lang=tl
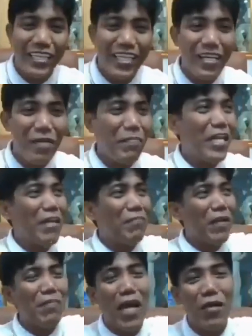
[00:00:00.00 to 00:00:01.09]
Lady at
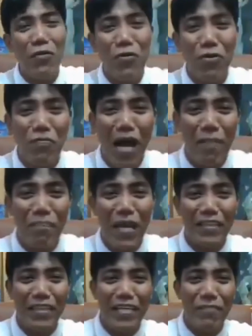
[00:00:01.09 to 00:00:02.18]
pinipirmahan ho yung
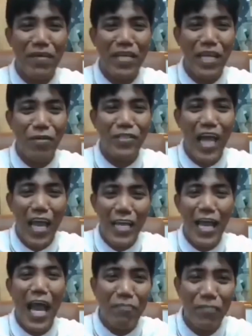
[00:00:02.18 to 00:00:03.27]
mga painting na binili
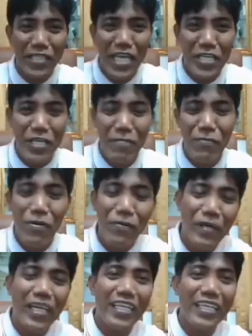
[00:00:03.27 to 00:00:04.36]
ko dahil na-appreciate niya
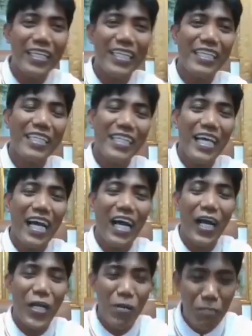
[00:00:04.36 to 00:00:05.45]
po ako eh.
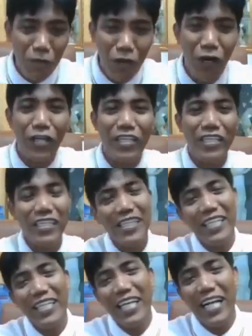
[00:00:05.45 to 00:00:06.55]
Ah, yun po yun.
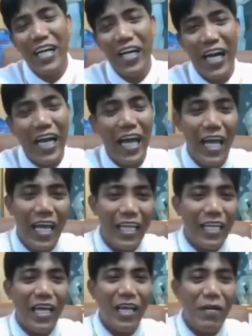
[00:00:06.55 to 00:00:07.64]
Okay,
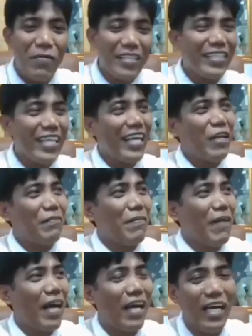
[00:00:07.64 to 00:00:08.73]
and uh, one
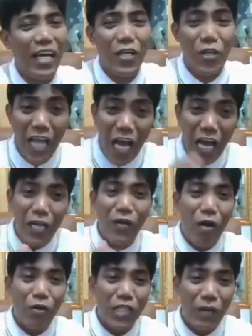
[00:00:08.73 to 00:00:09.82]
thing, ano pa ba? Yun
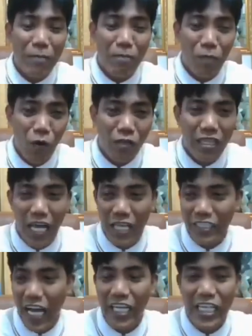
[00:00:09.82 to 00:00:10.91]
nga, yung ako daw ay
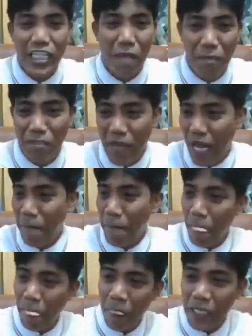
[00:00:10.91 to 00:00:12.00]
front ng Chinese
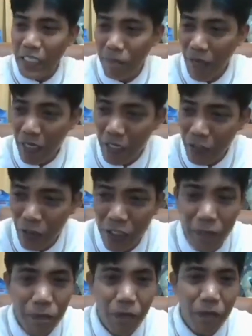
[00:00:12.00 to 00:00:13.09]
Mafia na si
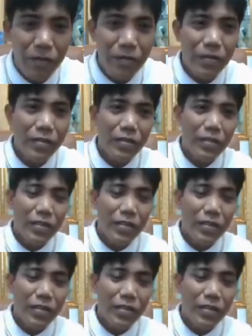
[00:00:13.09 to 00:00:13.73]
Bernard Chong. Hindi po.